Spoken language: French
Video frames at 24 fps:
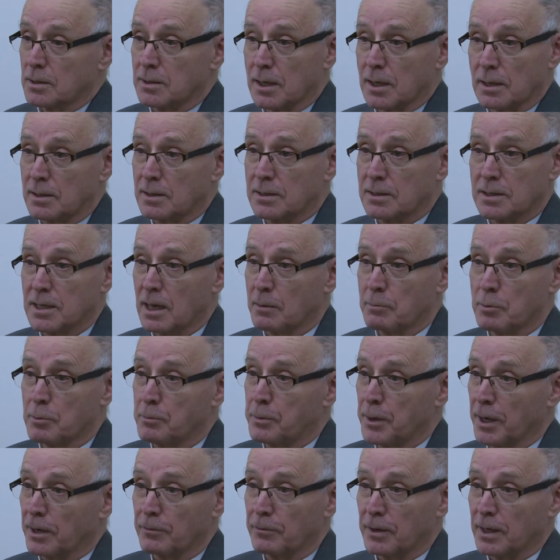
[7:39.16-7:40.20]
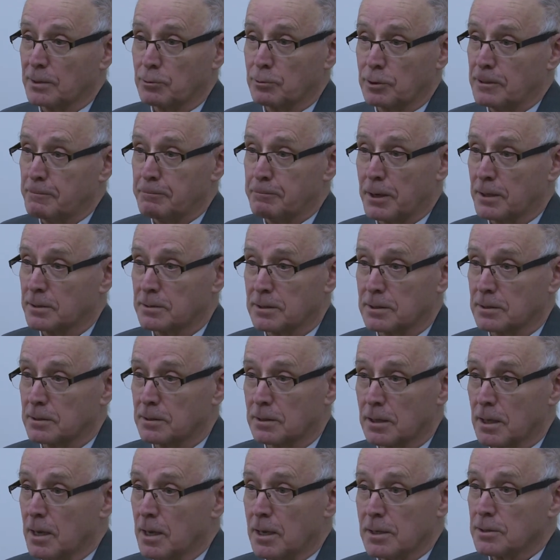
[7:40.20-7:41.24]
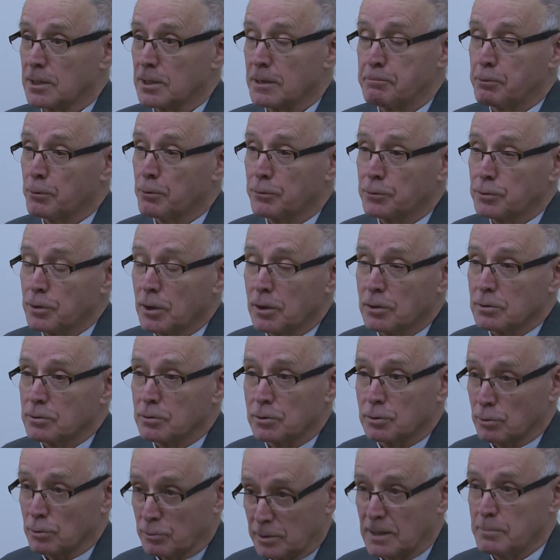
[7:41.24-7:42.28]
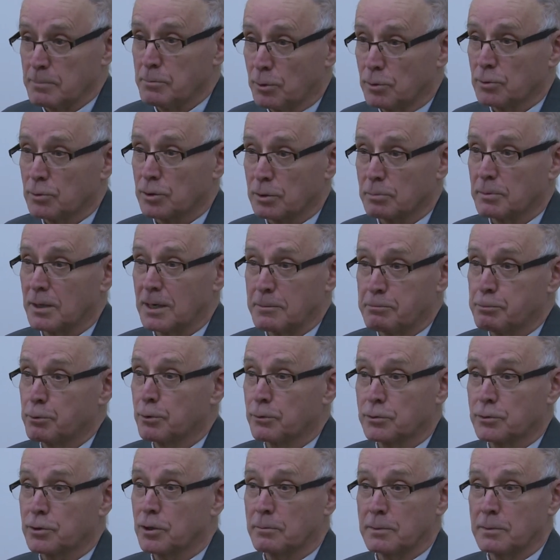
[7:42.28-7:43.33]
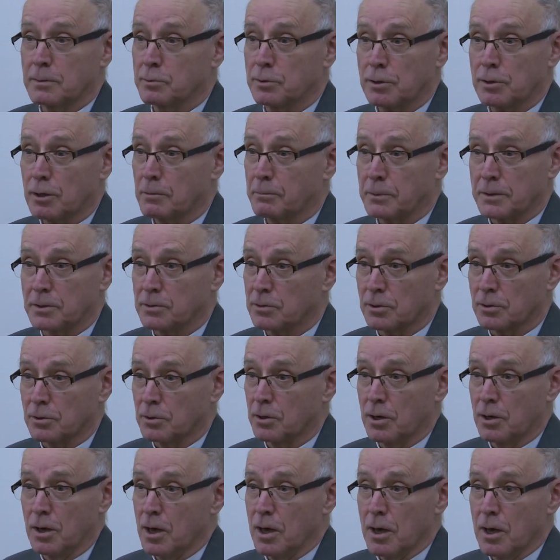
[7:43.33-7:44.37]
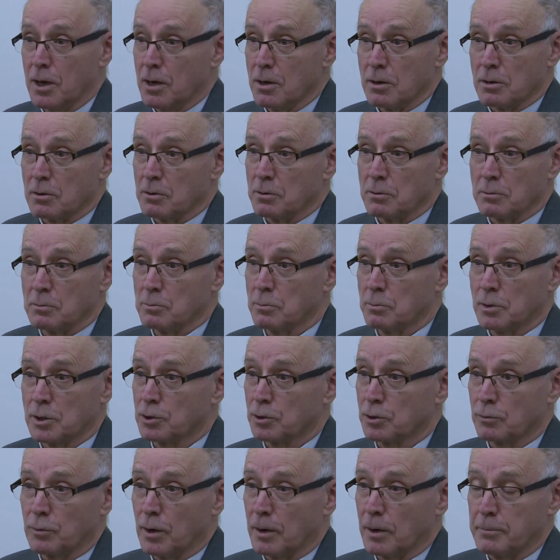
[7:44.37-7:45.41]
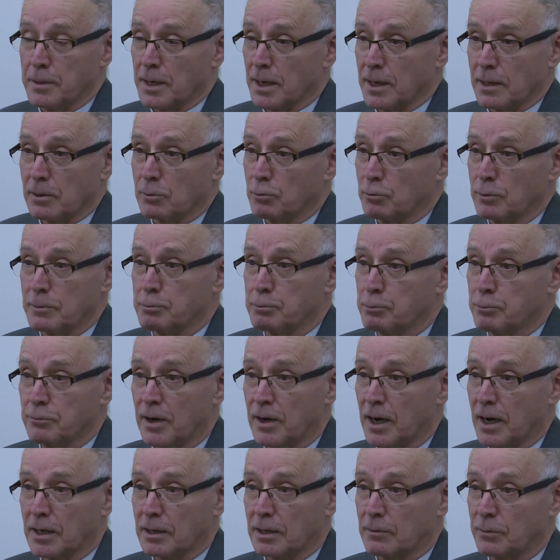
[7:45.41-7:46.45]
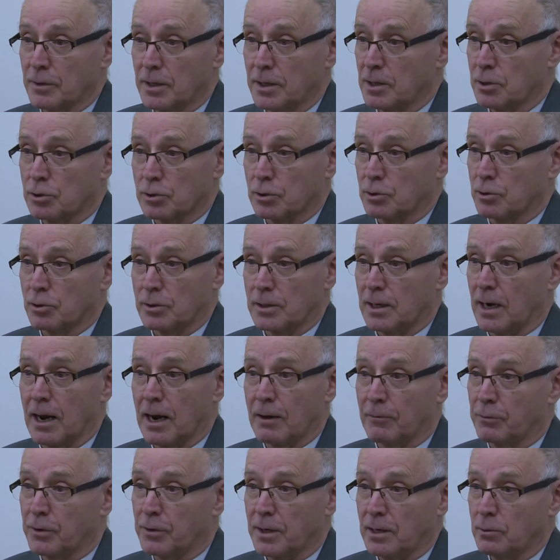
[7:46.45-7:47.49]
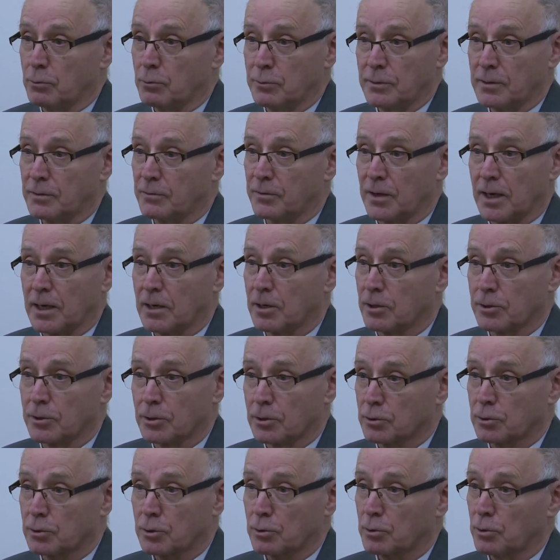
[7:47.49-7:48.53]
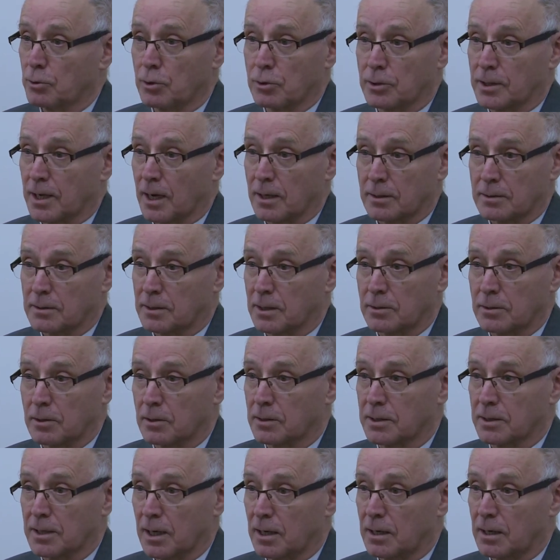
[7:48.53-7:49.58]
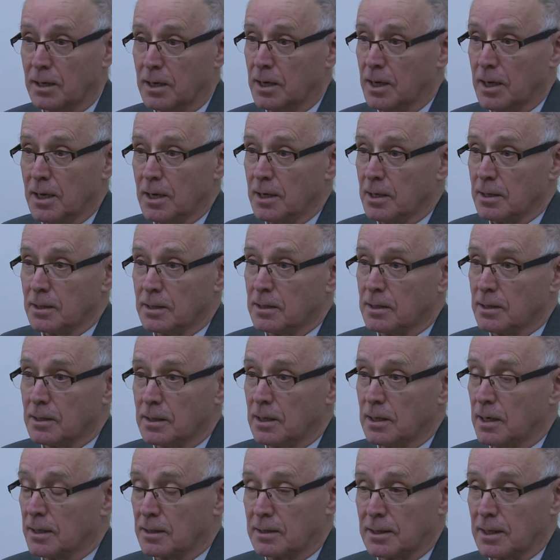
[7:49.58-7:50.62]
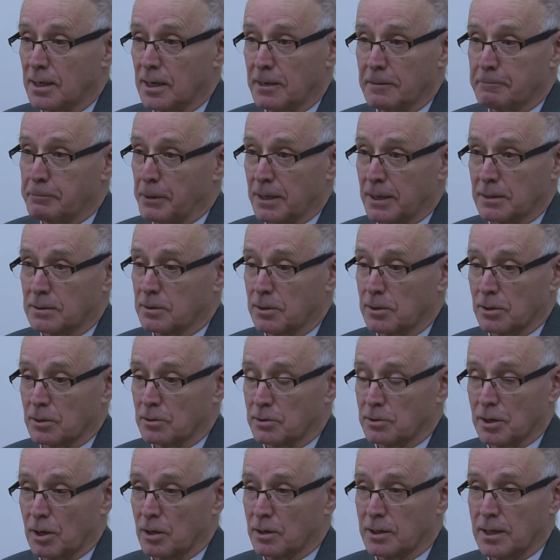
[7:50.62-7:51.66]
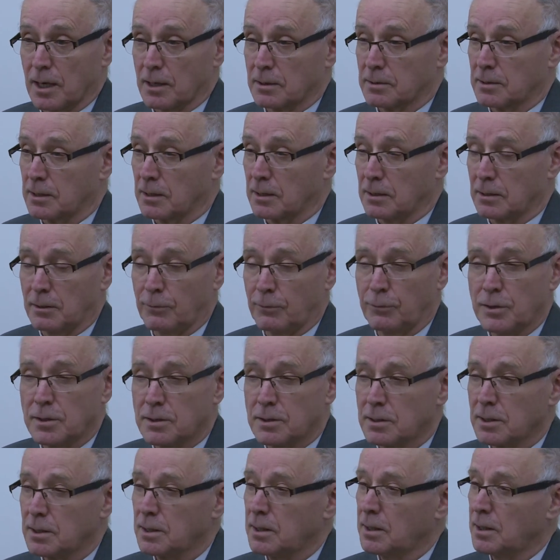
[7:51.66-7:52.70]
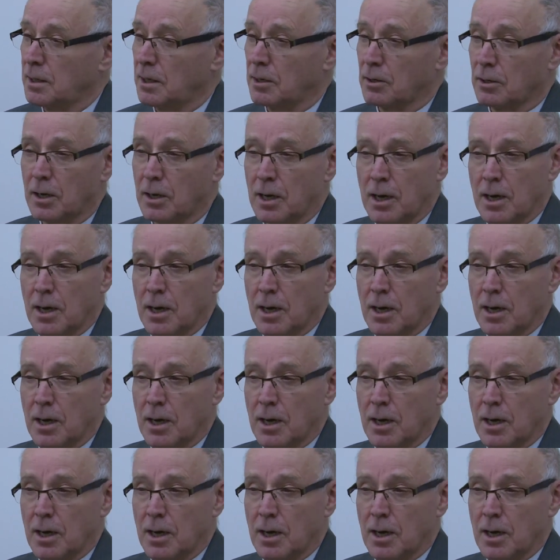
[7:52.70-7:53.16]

c'est l'islam perverti par ces, pauvres gens, ce sont des monstres, mais des pauvres gens en même temps, parce que euh, moi je vois bien d'où ils pouvaient arriver, je connais la ville où vivait l'un d'entre eux, le quartier dans lequel il était parce que c'est un quartier difficile,